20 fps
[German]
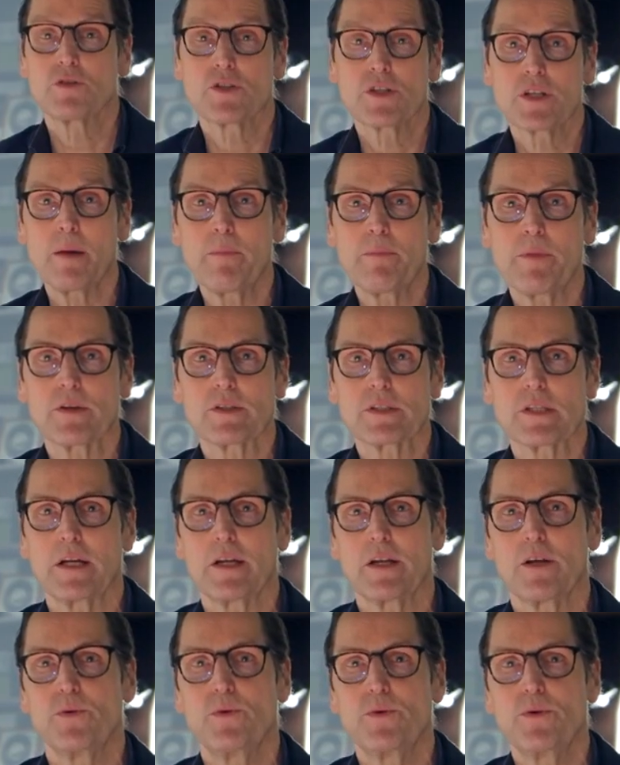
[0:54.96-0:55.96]
stammt aus
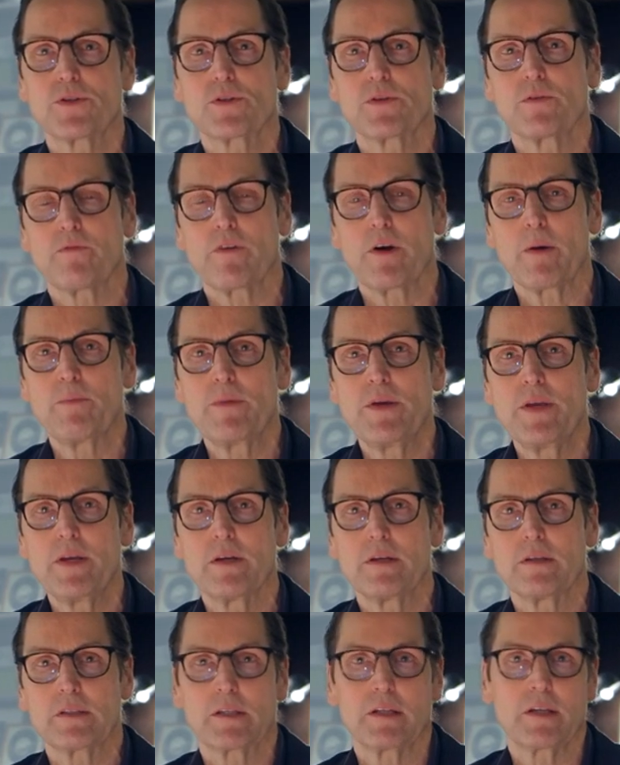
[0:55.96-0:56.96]
einer jüdischen Familie,
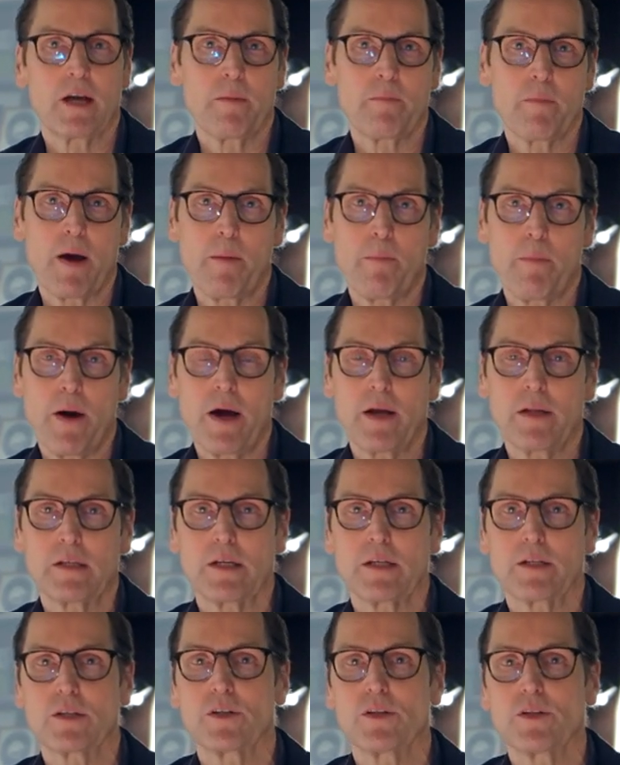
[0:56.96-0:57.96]
ist in einem
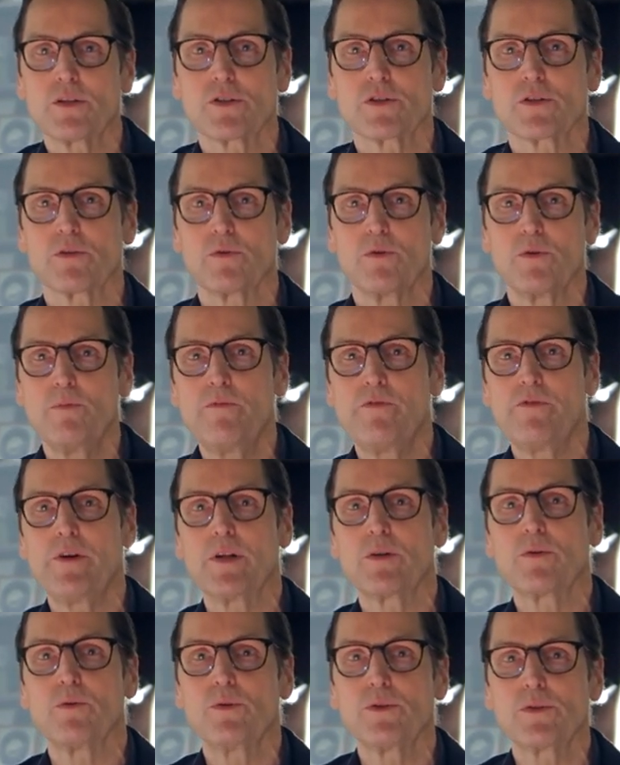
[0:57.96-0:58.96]
apartheidkritischen
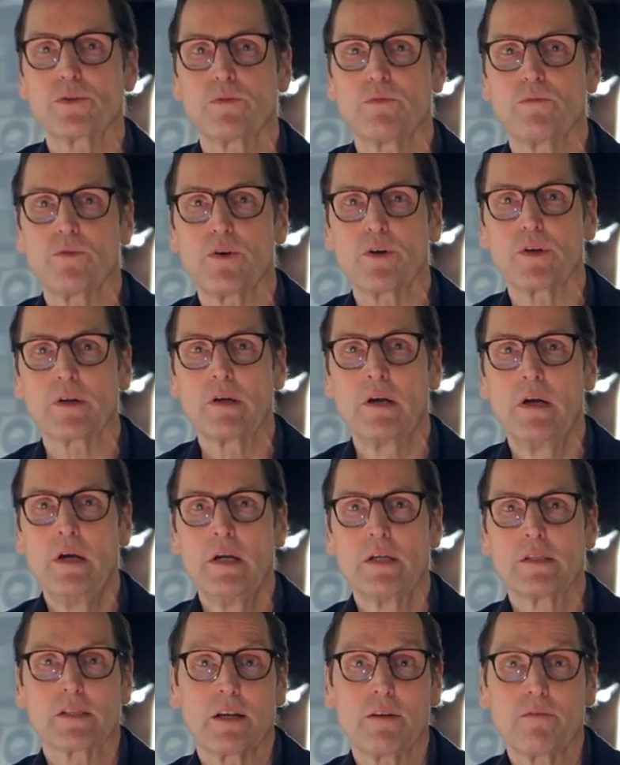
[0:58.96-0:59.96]
Umfeld groß geworden.
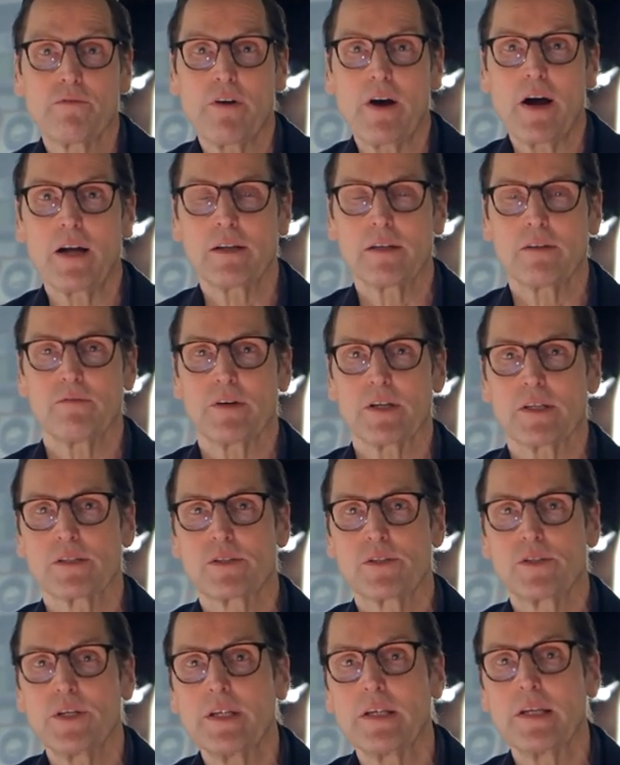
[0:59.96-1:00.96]
Sein Vater war
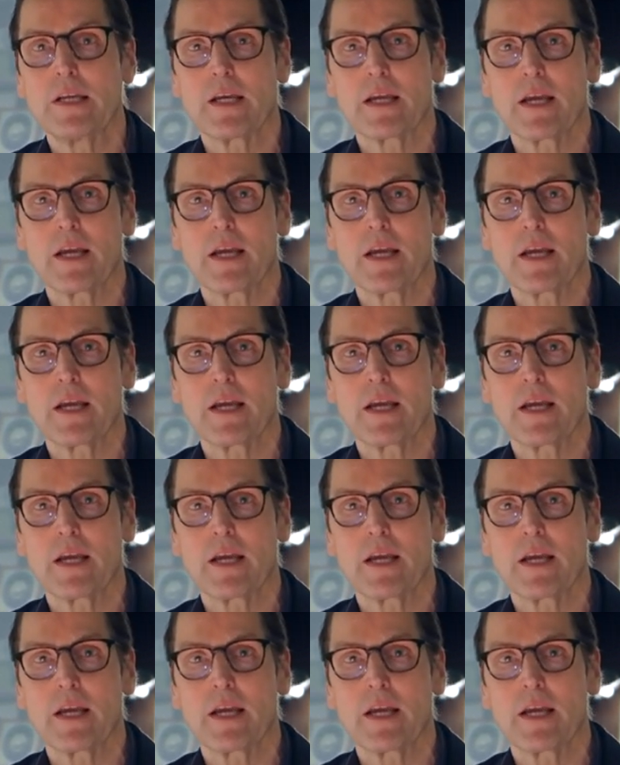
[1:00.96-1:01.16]
Sidney